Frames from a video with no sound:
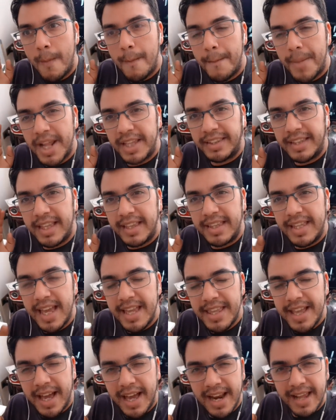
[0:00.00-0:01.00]

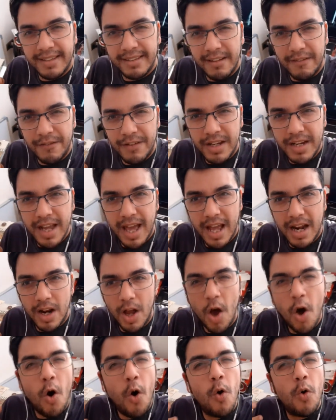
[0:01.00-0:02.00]
pretendían llegar a ese
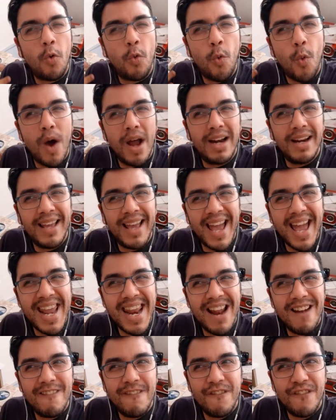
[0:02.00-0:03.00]
final, o cuál
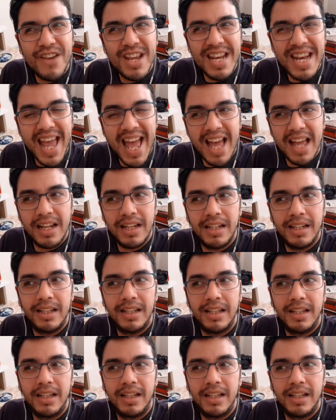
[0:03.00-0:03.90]
era el final,